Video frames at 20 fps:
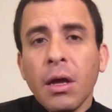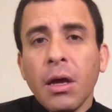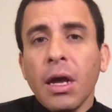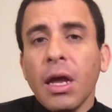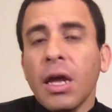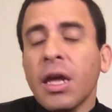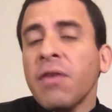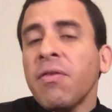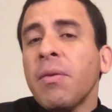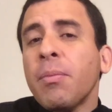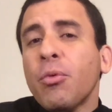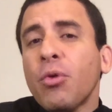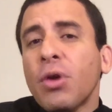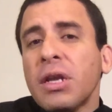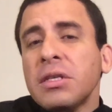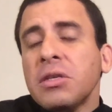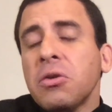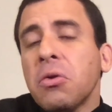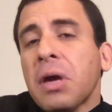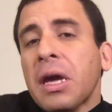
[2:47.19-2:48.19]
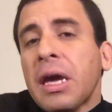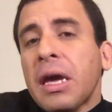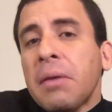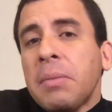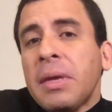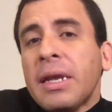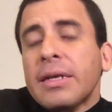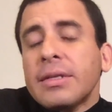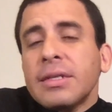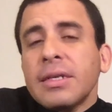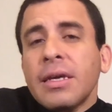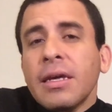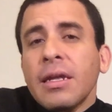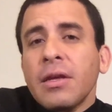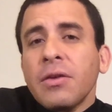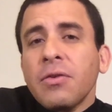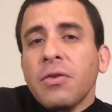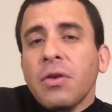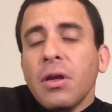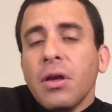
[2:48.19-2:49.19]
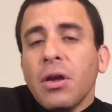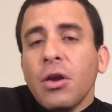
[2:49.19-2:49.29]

el jefe podrá decir, ok, mira, si quieres,